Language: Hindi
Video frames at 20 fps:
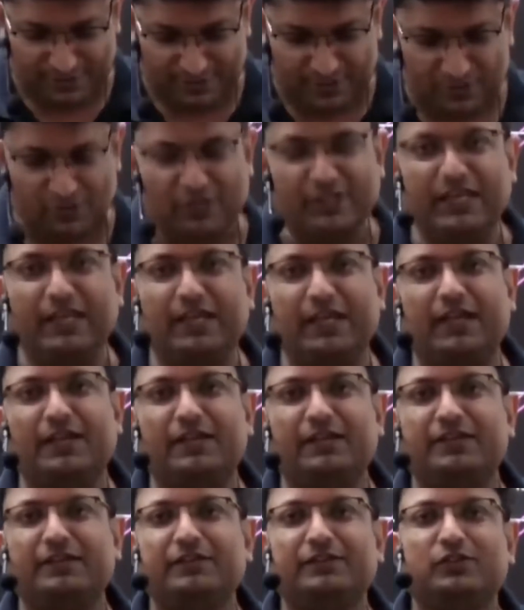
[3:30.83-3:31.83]
तो ठीक है
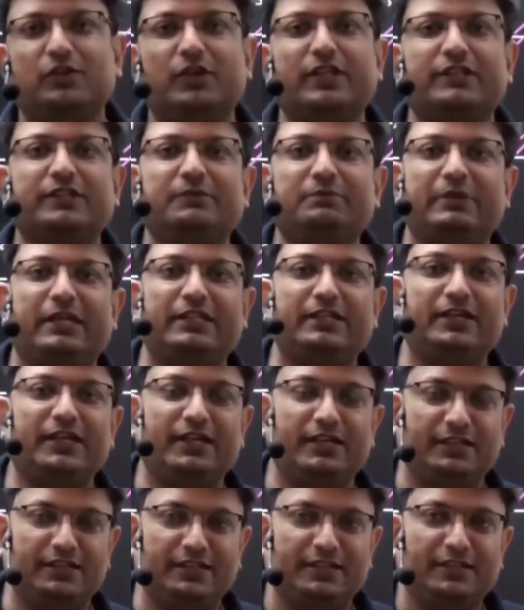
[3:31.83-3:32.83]
थोड़े दिन बीत
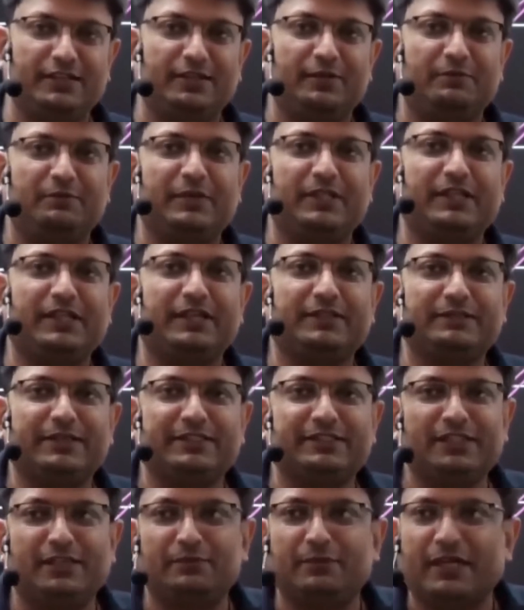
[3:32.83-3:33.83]
गए पंद्रह
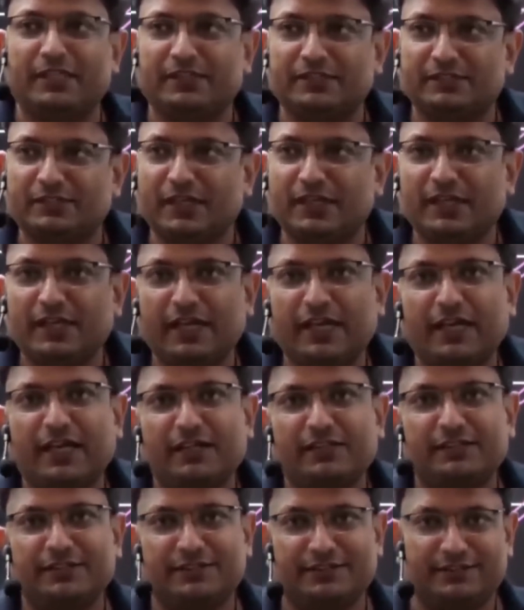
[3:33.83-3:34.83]
बीस दिन बाद रिजल्ट
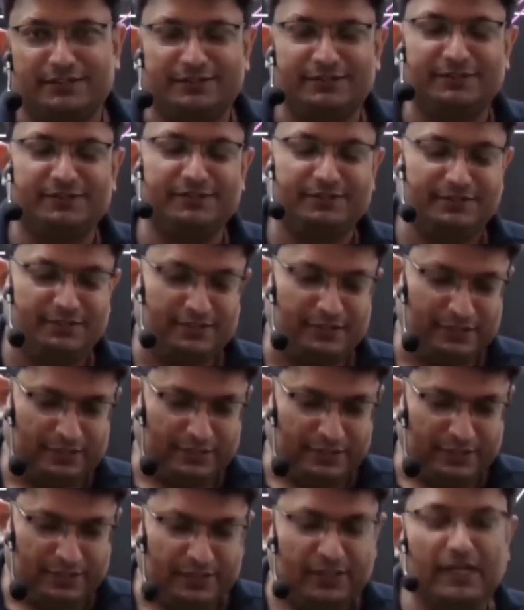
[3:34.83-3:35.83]
आया
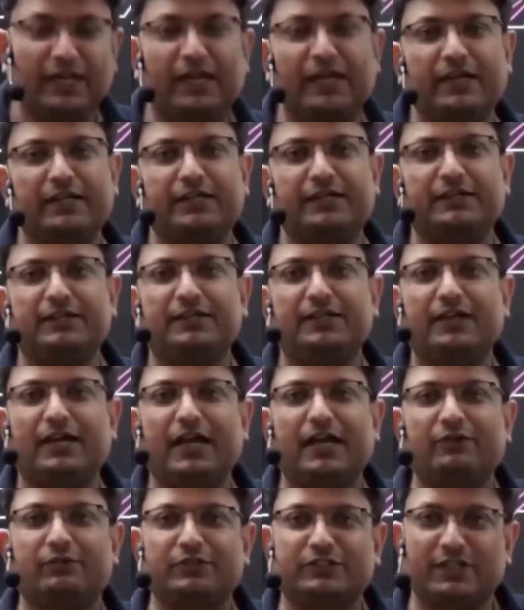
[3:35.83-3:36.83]
एंड
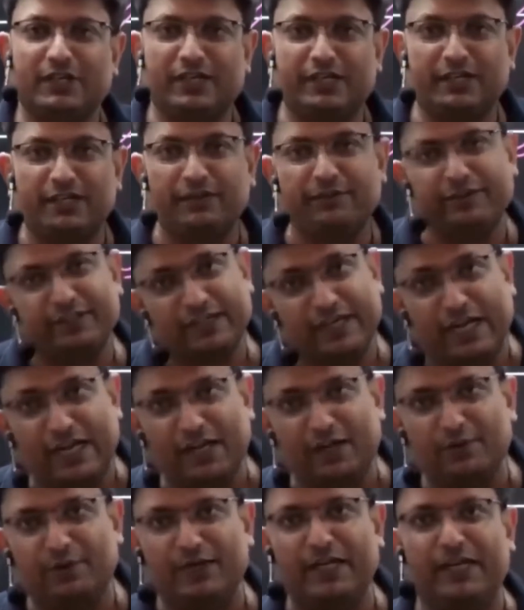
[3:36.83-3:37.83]
आई वो सिलेक्टेड विद
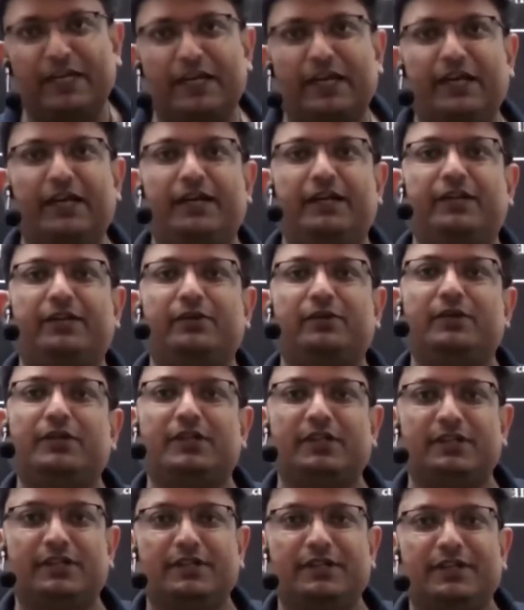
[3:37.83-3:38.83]
रैंक वन एट आई आई टी
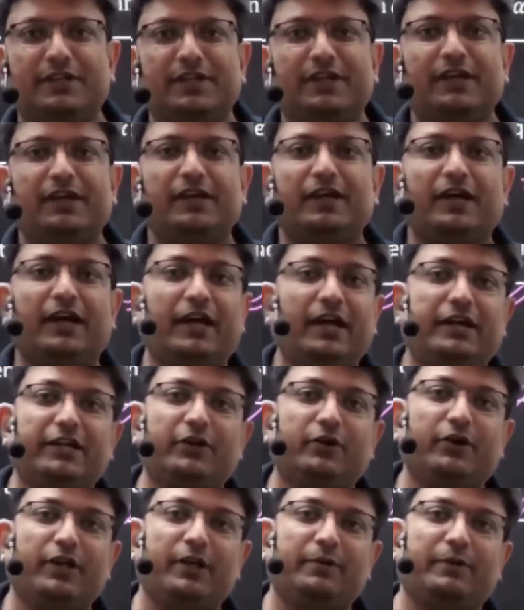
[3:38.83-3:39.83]
रुड़की आई डी
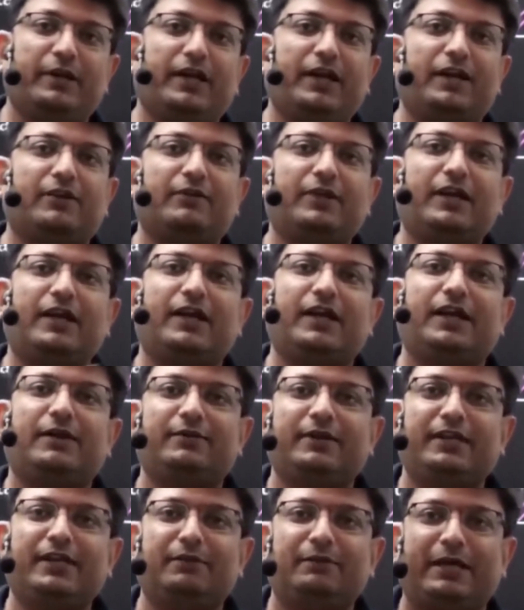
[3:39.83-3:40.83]
रूल की मैं रैंक बना गया
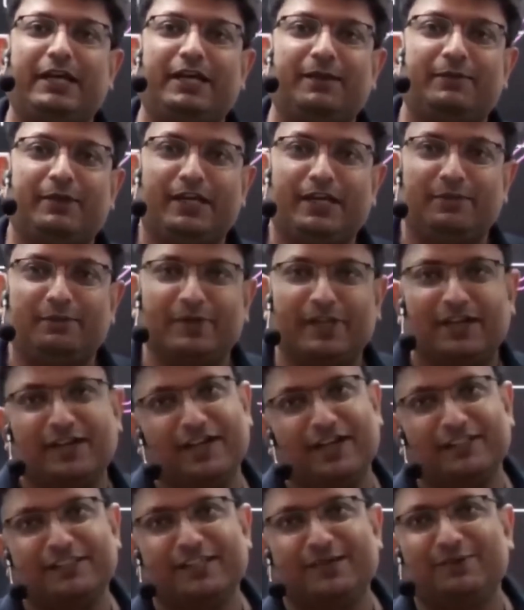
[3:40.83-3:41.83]
भैया बैठे बेटा मैंने
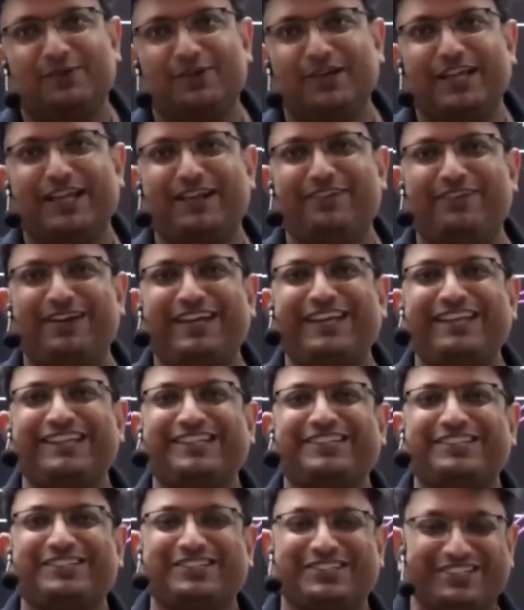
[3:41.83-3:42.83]
गजब हो गया भाई ये
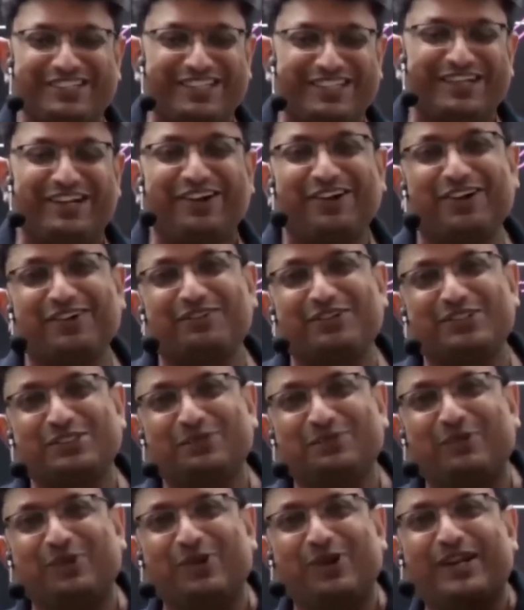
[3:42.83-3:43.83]
तो और वो
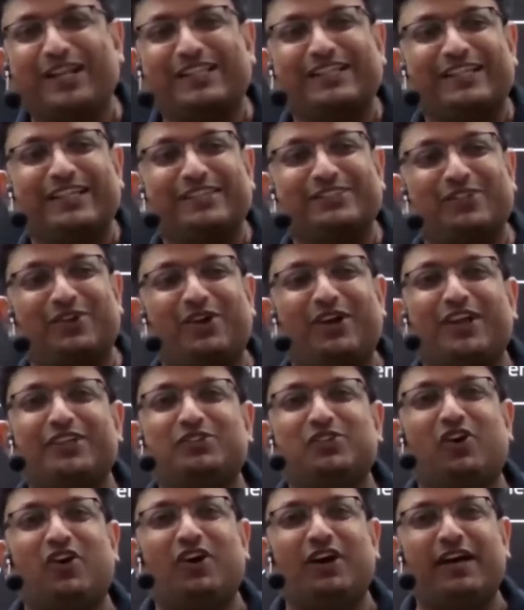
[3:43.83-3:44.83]
जो बोल रहा था कि सौ के
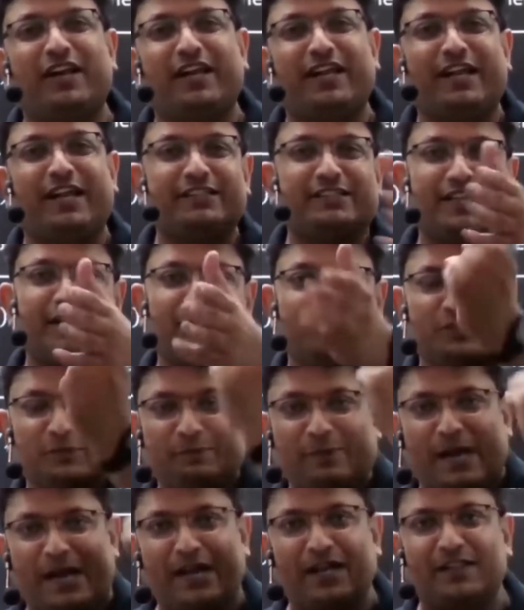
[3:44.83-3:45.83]
सौ करके आया साला वो तो
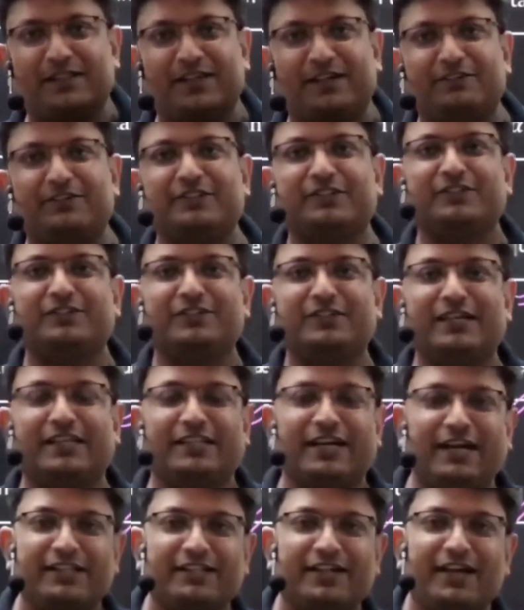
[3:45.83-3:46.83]
पागल था वो तो
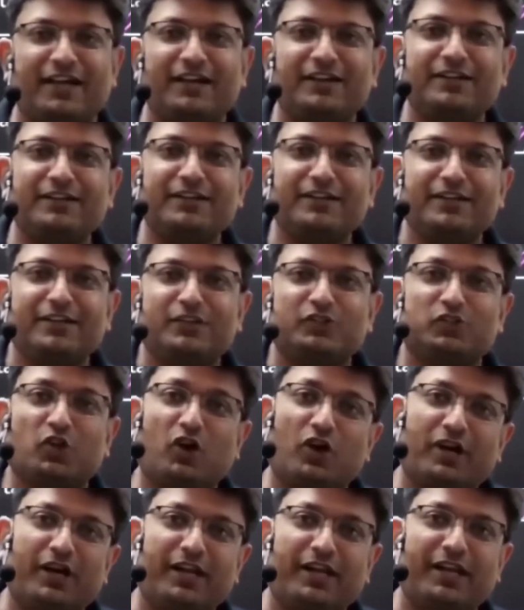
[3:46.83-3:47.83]
गधा था
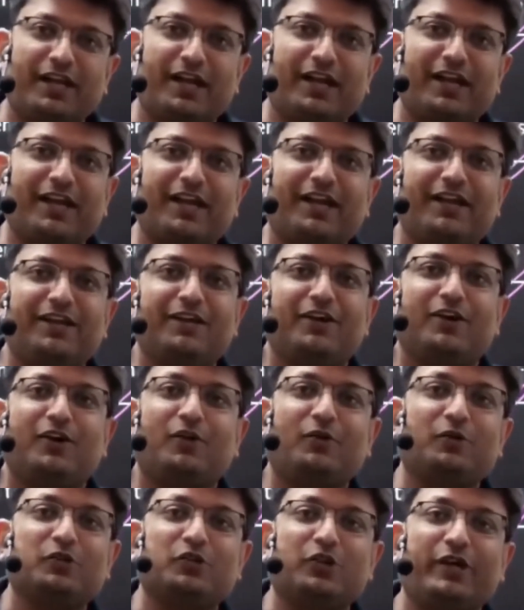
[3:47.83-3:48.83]
सौ करके आ गया
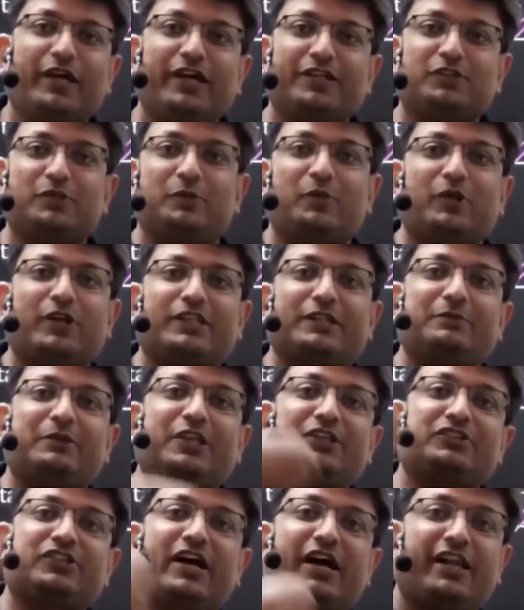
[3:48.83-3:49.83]
और वो तो एक तो बोल रहा था
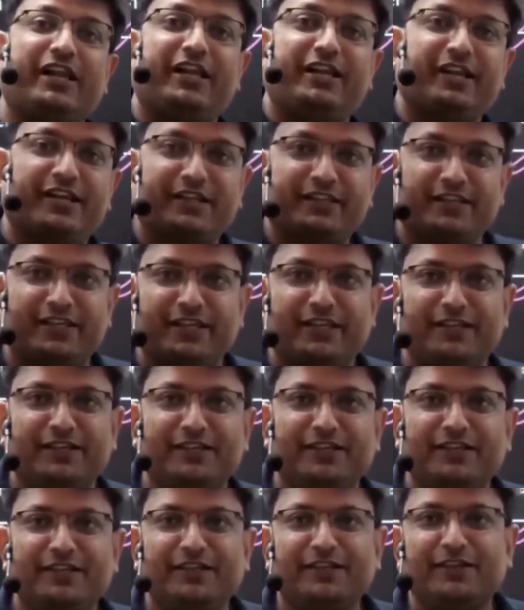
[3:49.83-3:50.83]
मैंने सारे ही कर दिए
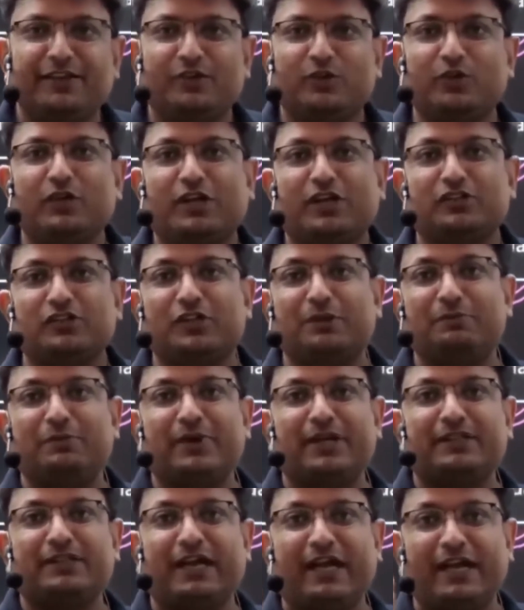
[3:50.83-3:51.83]
उनका तो
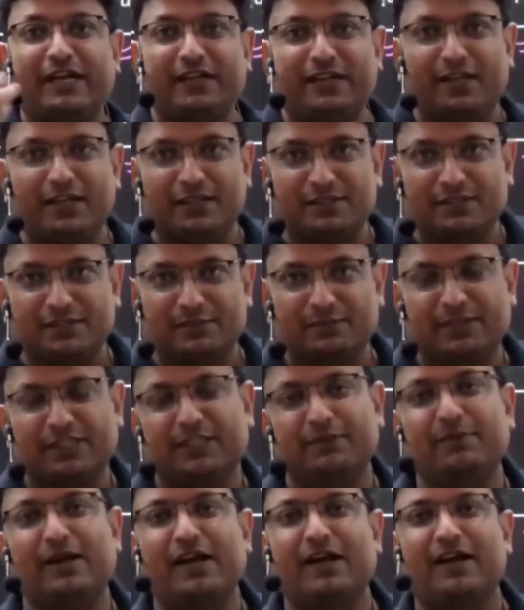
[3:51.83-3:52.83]
नंबर था ही नहीं लिस्ट में
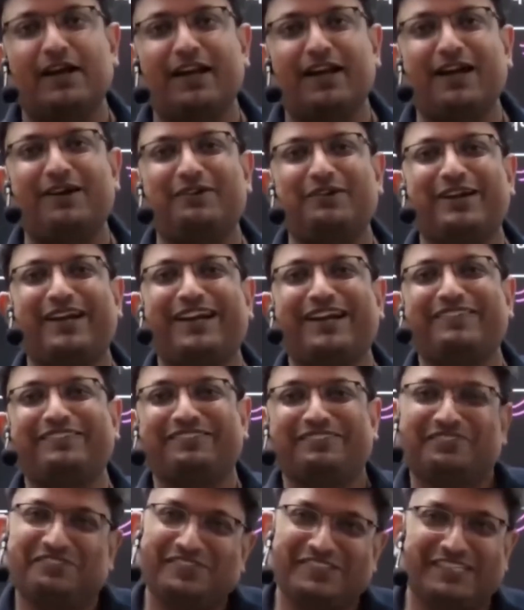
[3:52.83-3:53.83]
दिमाग खराब हो गया
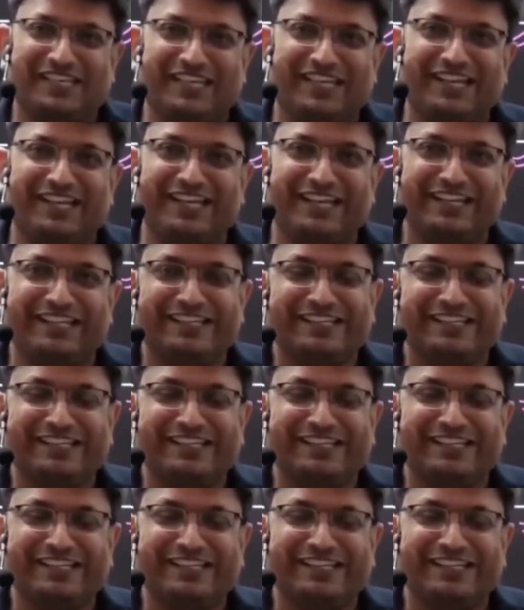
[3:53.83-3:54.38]
सही है